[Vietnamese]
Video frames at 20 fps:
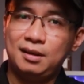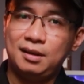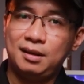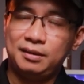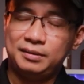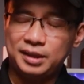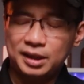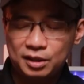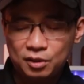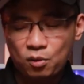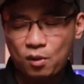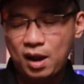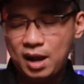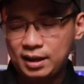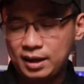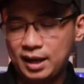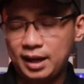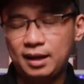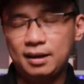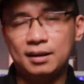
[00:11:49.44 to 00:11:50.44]
Chai nước hoa
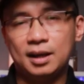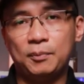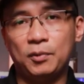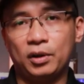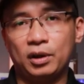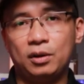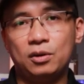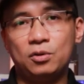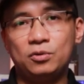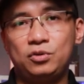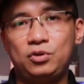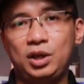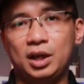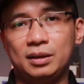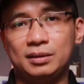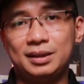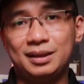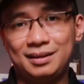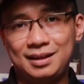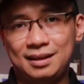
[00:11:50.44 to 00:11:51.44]
này là một cái câu
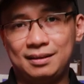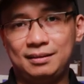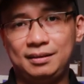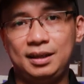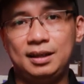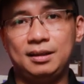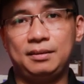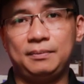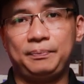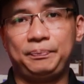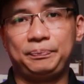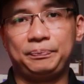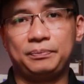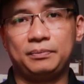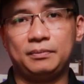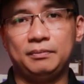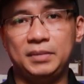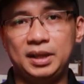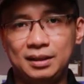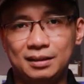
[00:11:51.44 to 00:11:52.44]
chuyện rất là đáng tiếc.
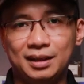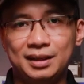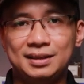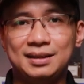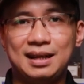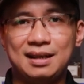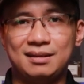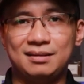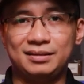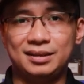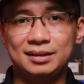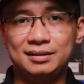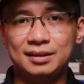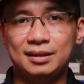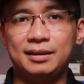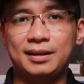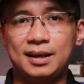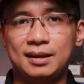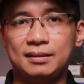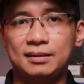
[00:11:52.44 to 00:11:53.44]
Mình thấy rằng rất rất
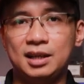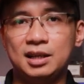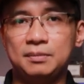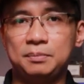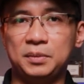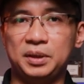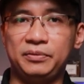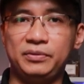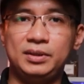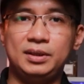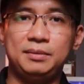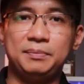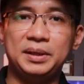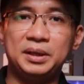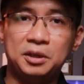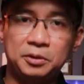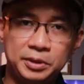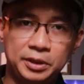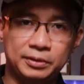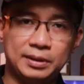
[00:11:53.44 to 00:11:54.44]
là đáng tiếc, bởi vì mình
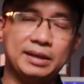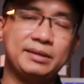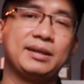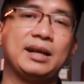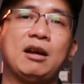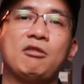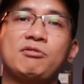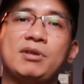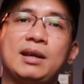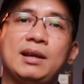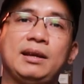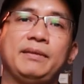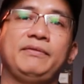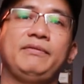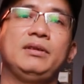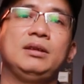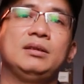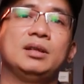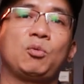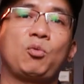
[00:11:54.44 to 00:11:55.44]
không hiểu tại sao nhà
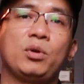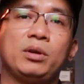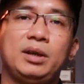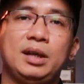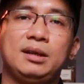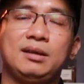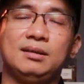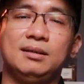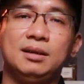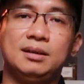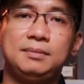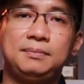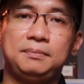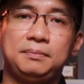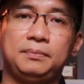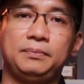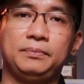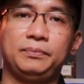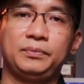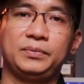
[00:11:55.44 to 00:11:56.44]
Lanvin đã quyết định ngừng
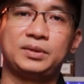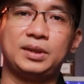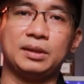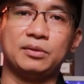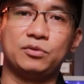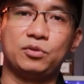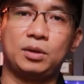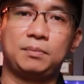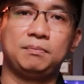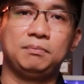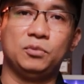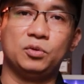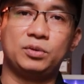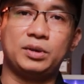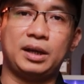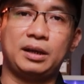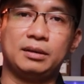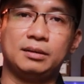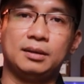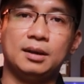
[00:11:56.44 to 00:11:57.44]
sản xuất một
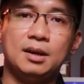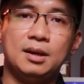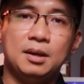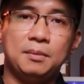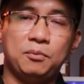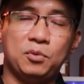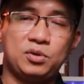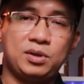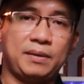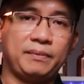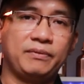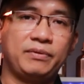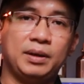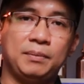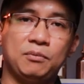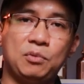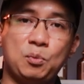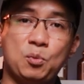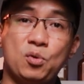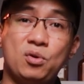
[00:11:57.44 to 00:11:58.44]
chai một sản
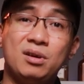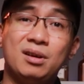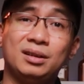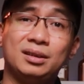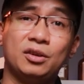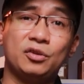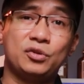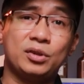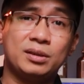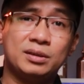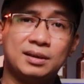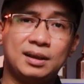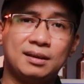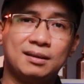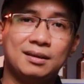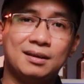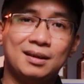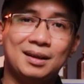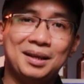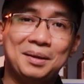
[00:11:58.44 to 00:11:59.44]
phẩm một mùi hương rất là xuất sắc.
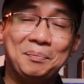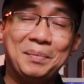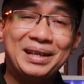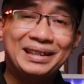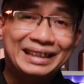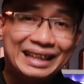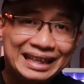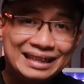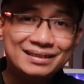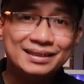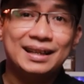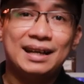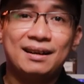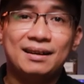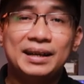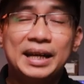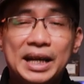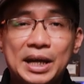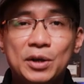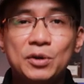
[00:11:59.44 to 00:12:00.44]
Mình tin
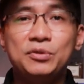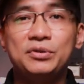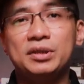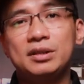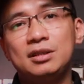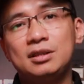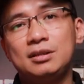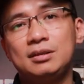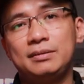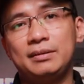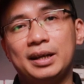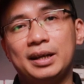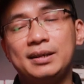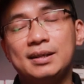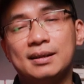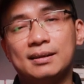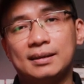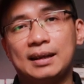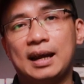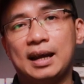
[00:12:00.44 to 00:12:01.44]
rằng nếu như
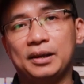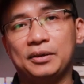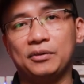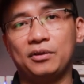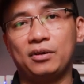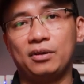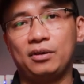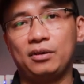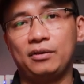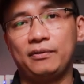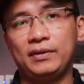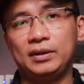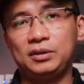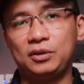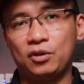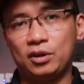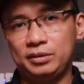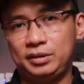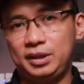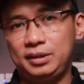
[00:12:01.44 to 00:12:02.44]
hiện tại nó vẫn
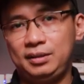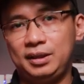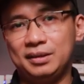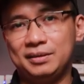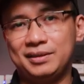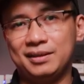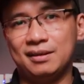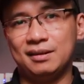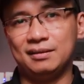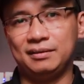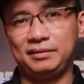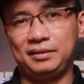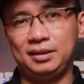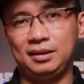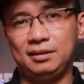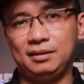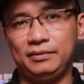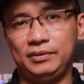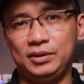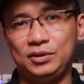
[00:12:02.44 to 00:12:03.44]
còn trên thị trường
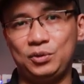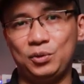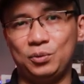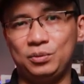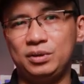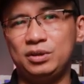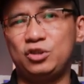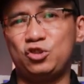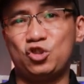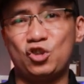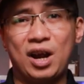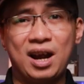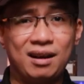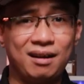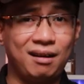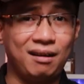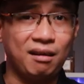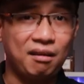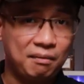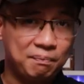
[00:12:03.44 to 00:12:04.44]
thì ví dụ như
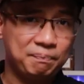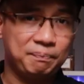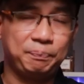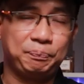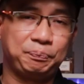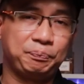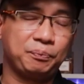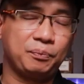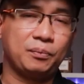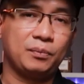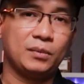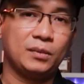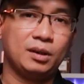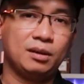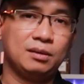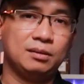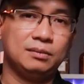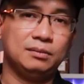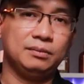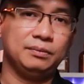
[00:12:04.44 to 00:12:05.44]
Jacques Club
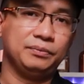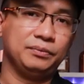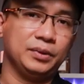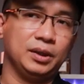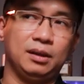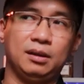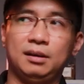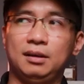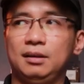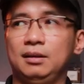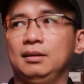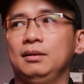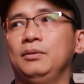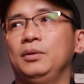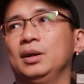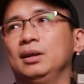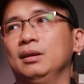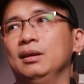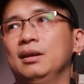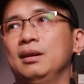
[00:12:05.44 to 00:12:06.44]
uh,
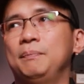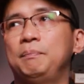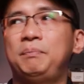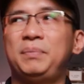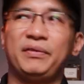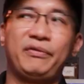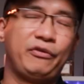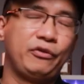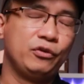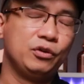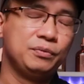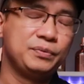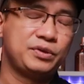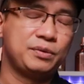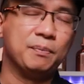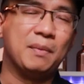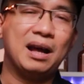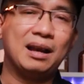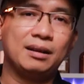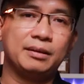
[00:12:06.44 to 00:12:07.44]
hoặc là
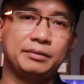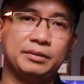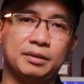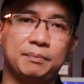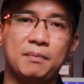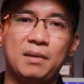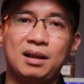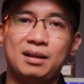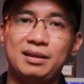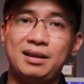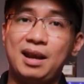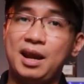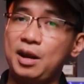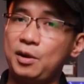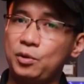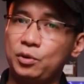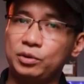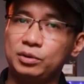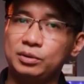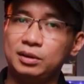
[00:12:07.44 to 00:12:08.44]
Perfumes The Bali
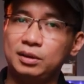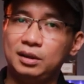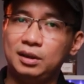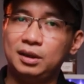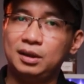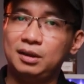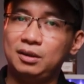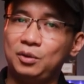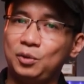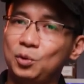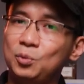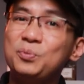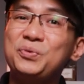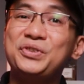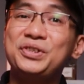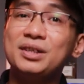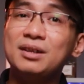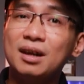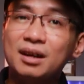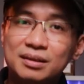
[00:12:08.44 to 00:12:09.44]
Herod cũng
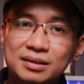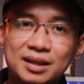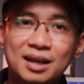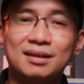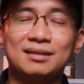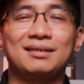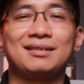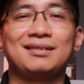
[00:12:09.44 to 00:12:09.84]
chưa chắc